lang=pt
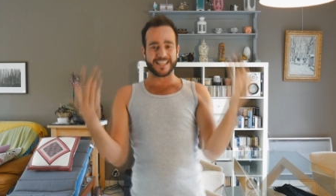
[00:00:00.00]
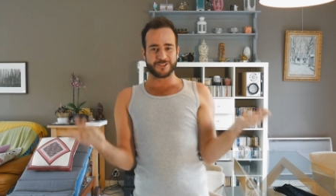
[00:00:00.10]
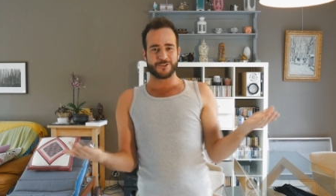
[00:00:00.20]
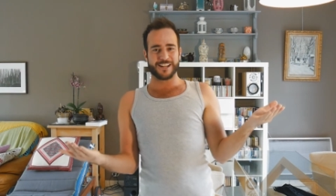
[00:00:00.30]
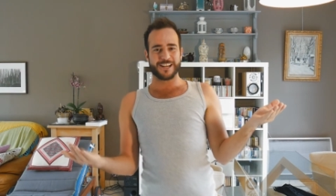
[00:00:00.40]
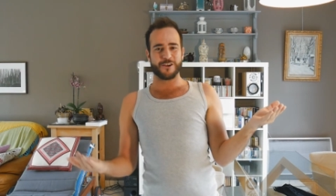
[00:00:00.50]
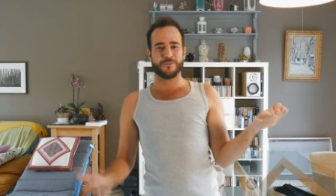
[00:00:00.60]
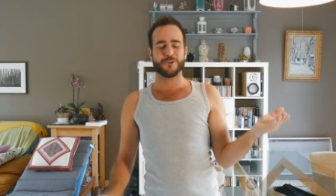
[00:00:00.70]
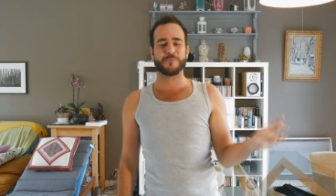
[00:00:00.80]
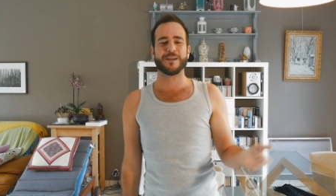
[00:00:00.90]
este é o canal
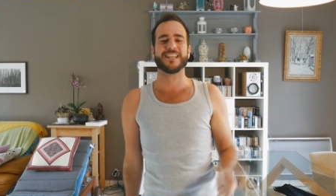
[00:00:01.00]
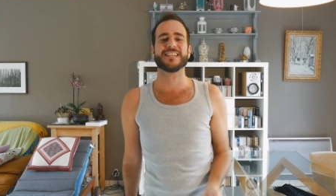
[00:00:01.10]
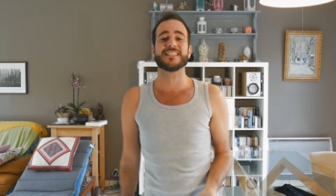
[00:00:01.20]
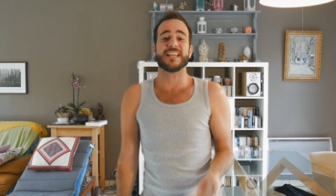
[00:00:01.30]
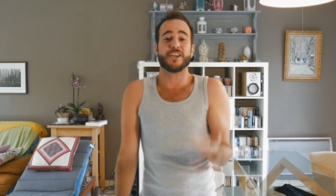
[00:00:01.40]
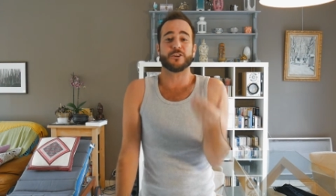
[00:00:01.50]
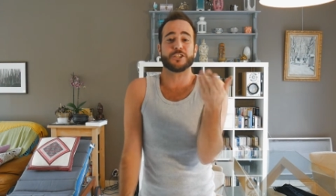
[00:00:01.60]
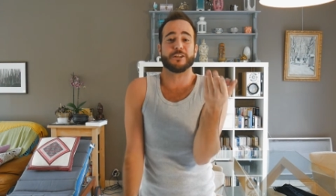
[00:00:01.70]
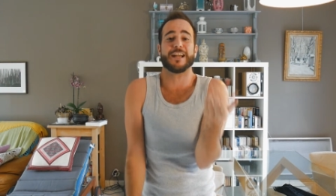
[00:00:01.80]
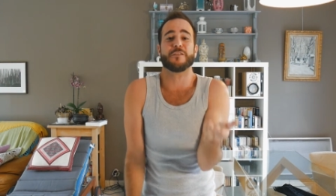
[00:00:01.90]
Virou Paris e
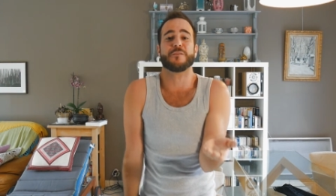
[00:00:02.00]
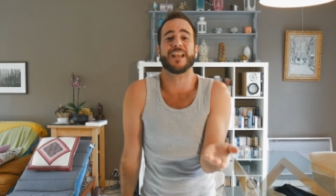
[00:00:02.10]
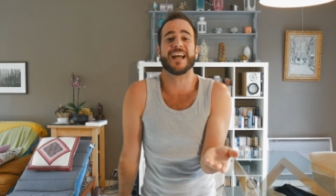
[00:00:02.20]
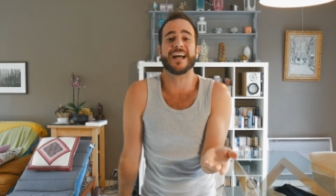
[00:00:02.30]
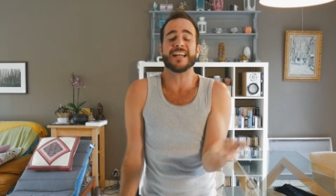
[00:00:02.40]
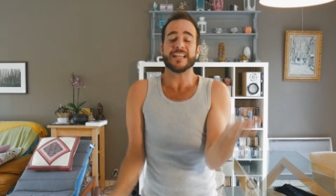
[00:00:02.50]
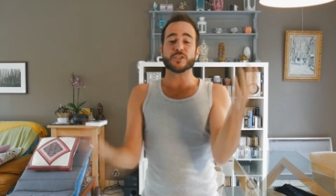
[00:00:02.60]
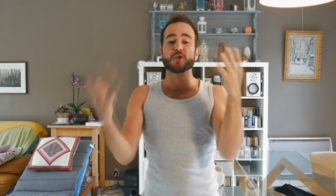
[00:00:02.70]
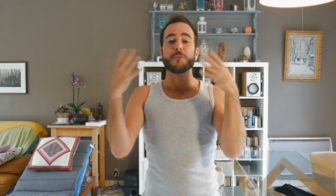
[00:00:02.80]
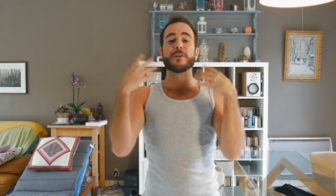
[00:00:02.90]
hoje eu quero falar
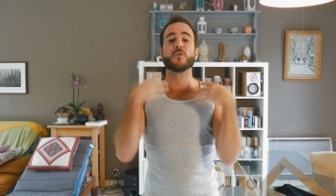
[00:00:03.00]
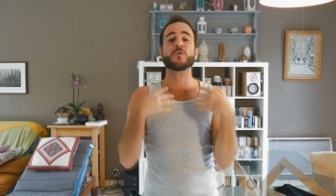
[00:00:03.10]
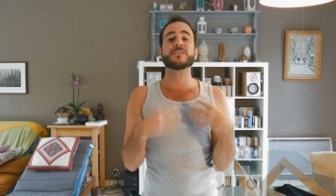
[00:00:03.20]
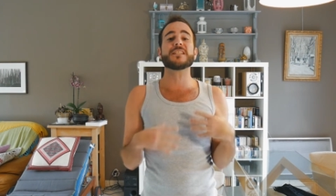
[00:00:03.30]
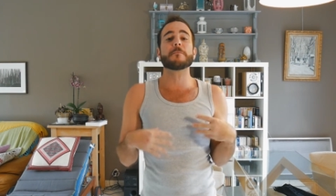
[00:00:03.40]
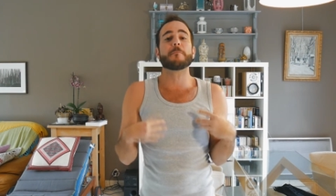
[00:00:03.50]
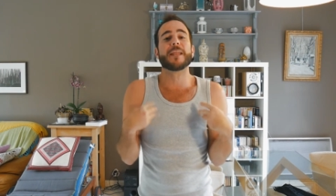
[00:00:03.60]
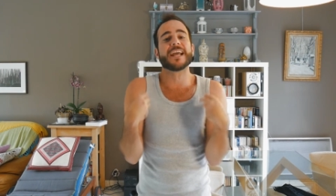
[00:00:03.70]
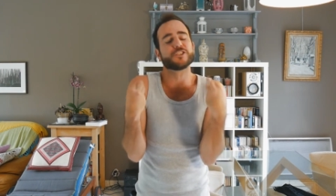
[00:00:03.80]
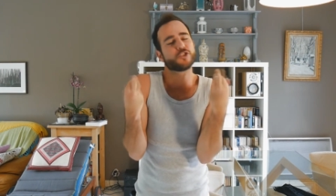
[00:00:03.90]
sobre alguns
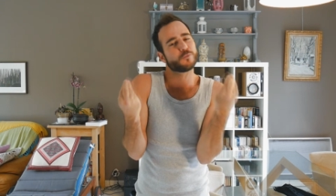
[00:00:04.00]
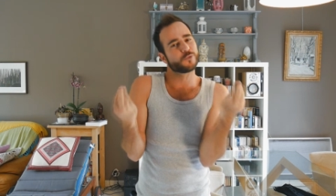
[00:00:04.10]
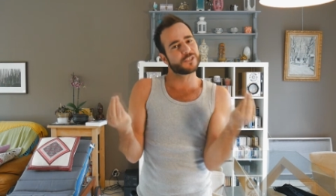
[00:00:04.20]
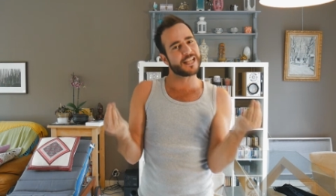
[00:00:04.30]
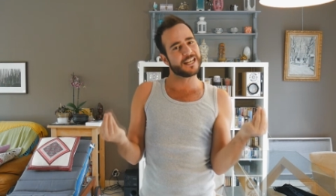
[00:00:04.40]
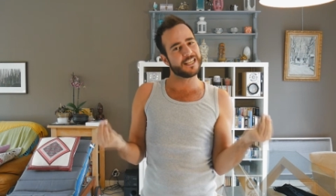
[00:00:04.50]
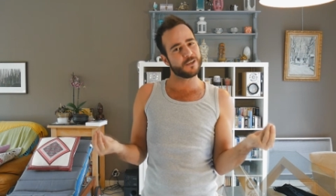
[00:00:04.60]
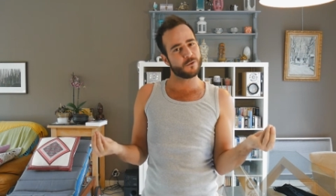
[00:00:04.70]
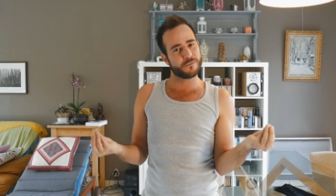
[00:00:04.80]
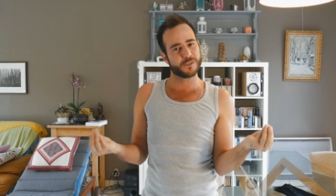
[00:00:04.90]
empréstimos da
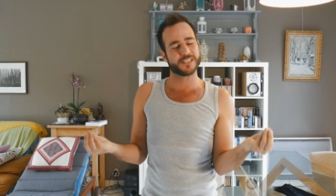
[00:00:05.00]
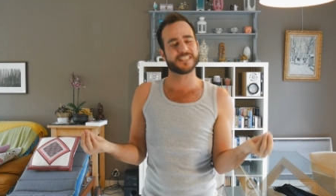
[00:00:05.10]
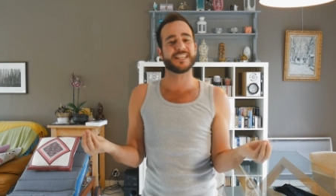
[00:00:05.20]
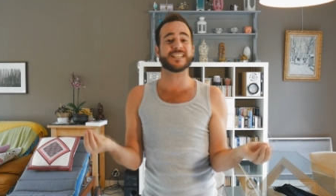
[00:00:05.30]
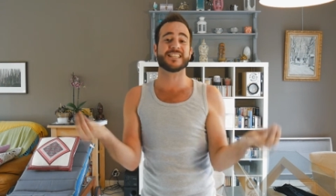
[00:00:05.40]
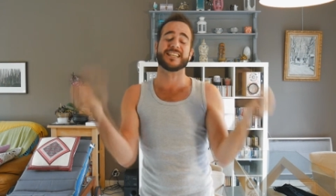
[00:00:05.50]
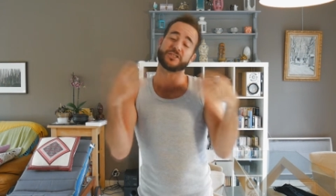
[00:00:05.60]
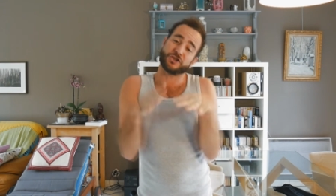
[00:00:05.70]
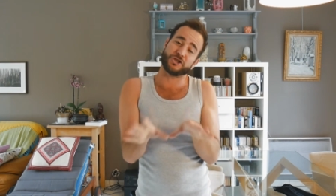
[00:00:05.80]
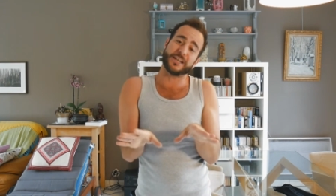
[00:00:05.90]
língua francesa que a
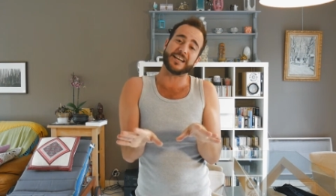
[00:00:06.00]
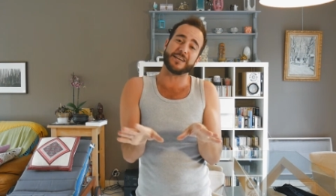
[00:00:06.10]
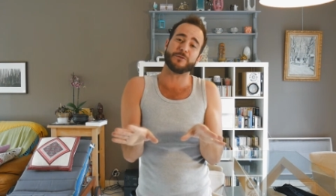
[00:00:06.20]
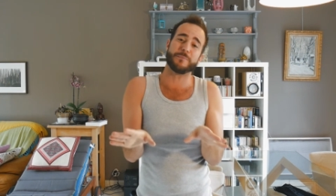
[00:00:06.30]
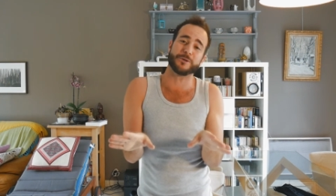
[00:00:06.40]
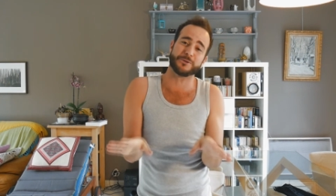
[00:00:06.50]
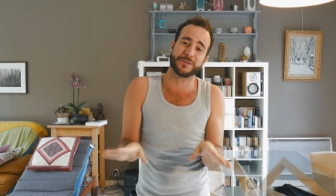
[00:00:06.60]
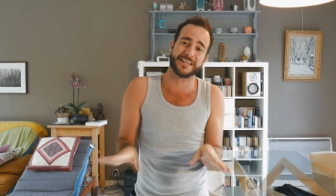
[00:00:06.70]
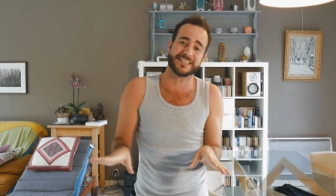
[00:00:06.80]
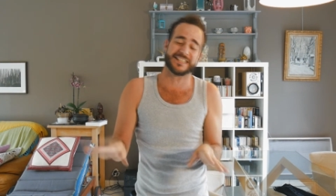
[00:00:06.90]
gente tem na língua
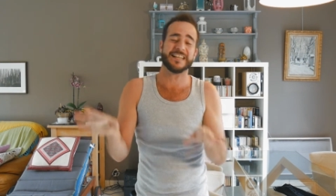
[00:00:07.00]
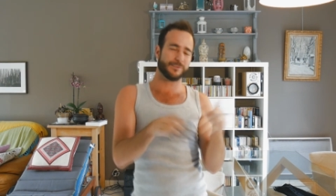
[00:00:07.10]
portuguesa.